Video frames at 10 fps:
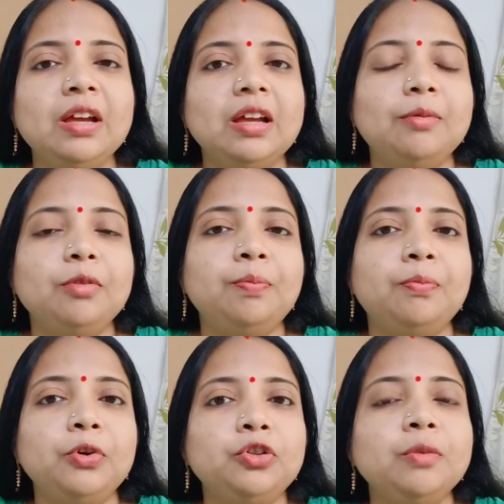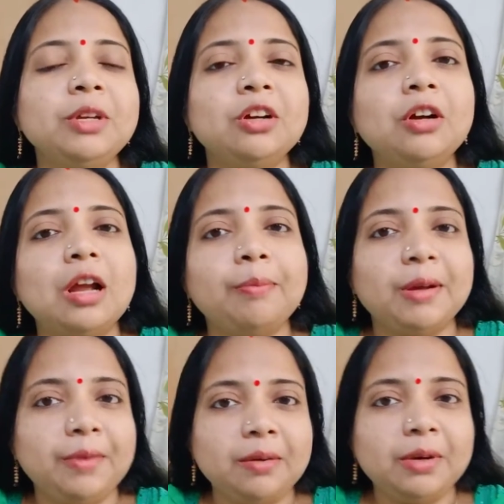এবং প্রথমে যখন
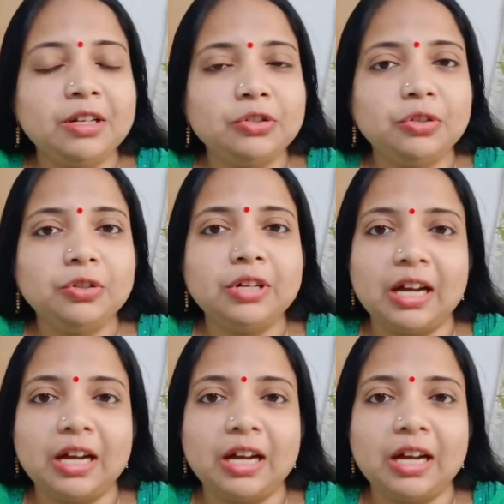আপার প্রাইমারির জন্য